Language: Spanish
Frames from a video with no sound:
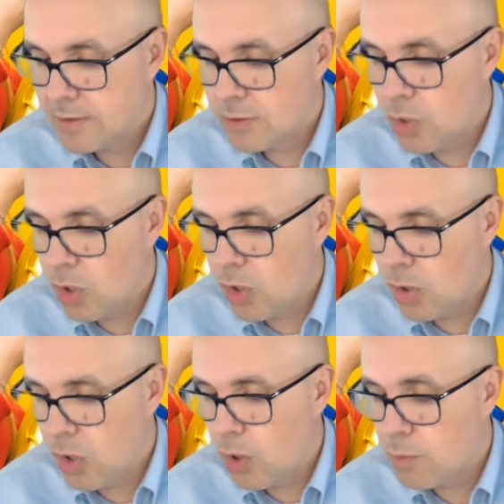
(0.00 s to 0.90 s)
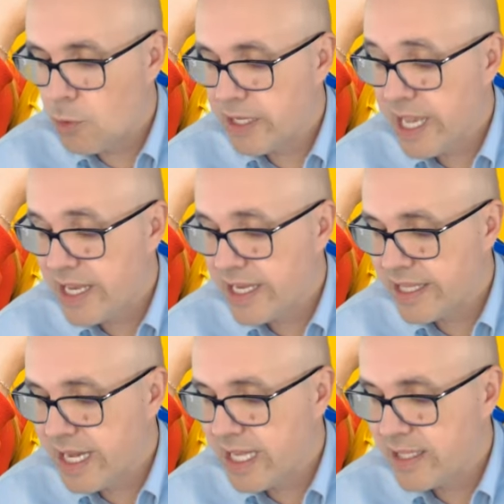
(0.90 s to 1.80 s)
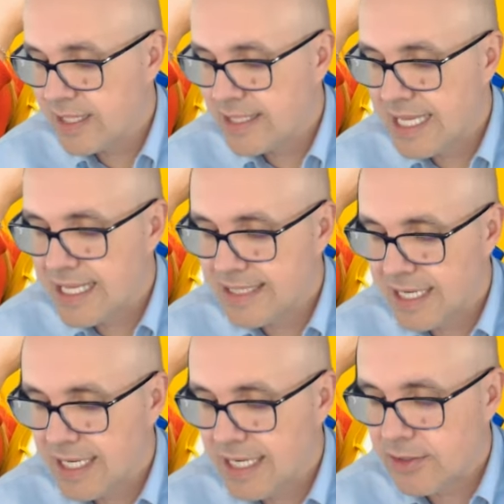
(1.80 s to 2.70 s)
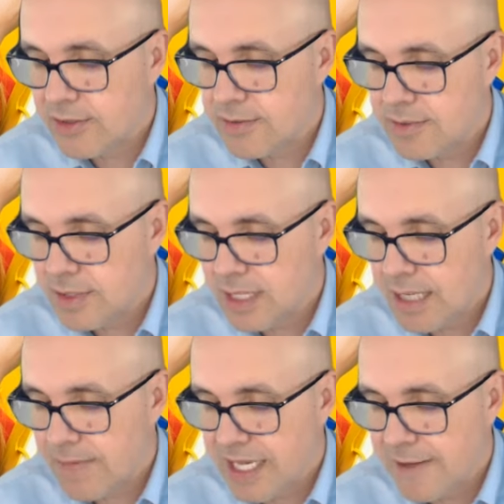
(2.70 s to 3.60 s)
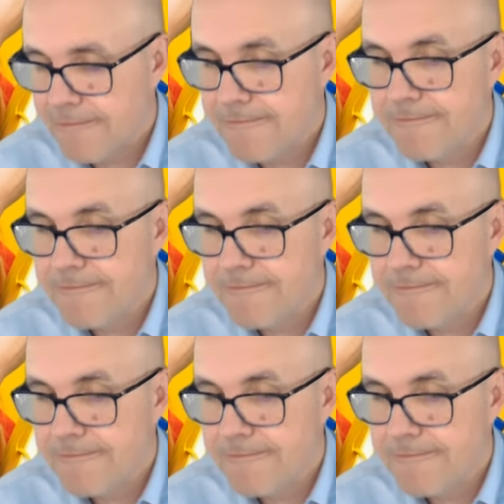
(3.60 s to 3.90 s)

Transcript: no homogeneidad del terreno, la B.